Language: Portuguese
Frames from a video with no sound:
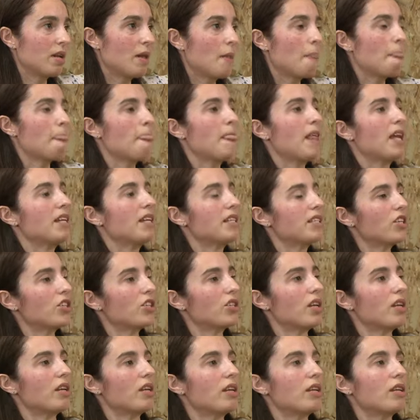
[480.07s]
Okay.
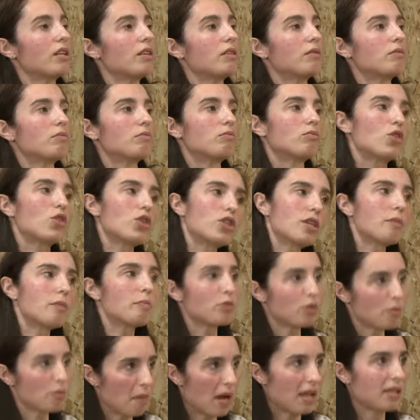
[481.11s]
Existem dois
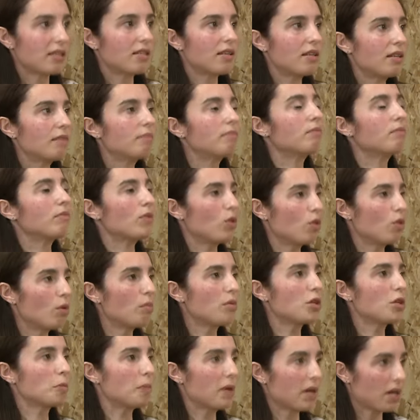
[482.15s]
tipos de massa,
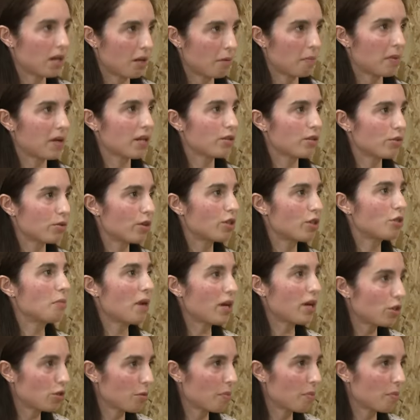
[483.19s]
umas para reparações mais